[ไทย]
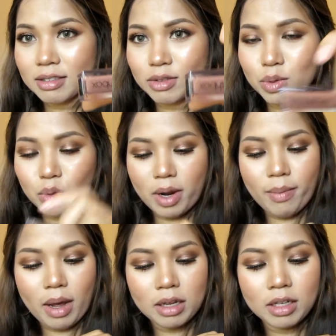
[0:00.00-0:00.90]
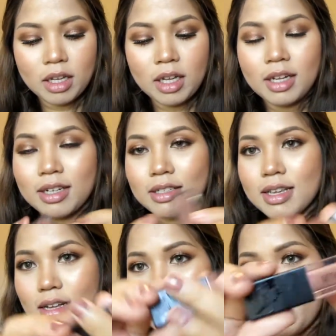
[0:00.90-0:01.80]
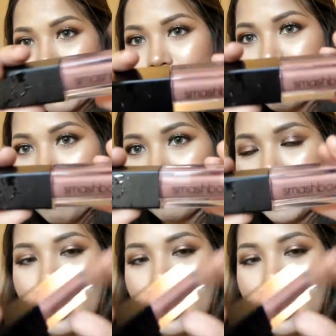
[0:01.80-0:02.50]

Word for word: ดูตรงไหนวะจาก Smashbox นะ